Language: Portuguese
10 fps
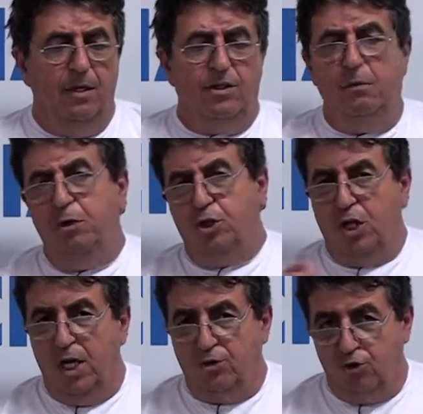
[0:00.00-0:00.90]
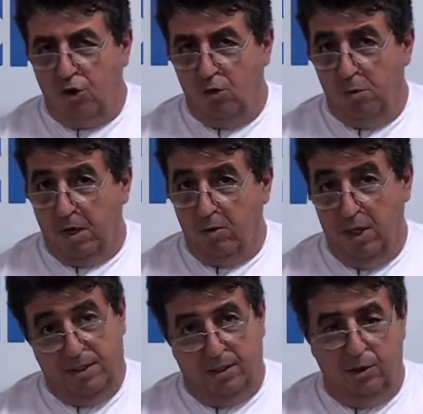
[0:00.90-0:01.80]
Se me esqueço de alguma
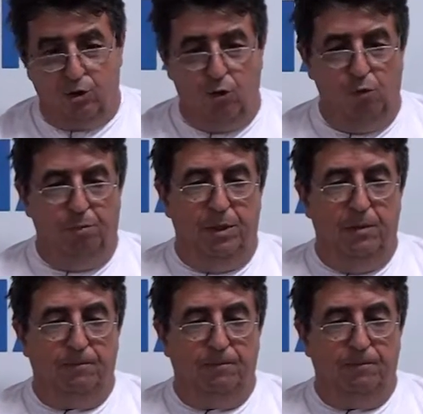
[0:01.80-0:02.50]
coisa, desculpe.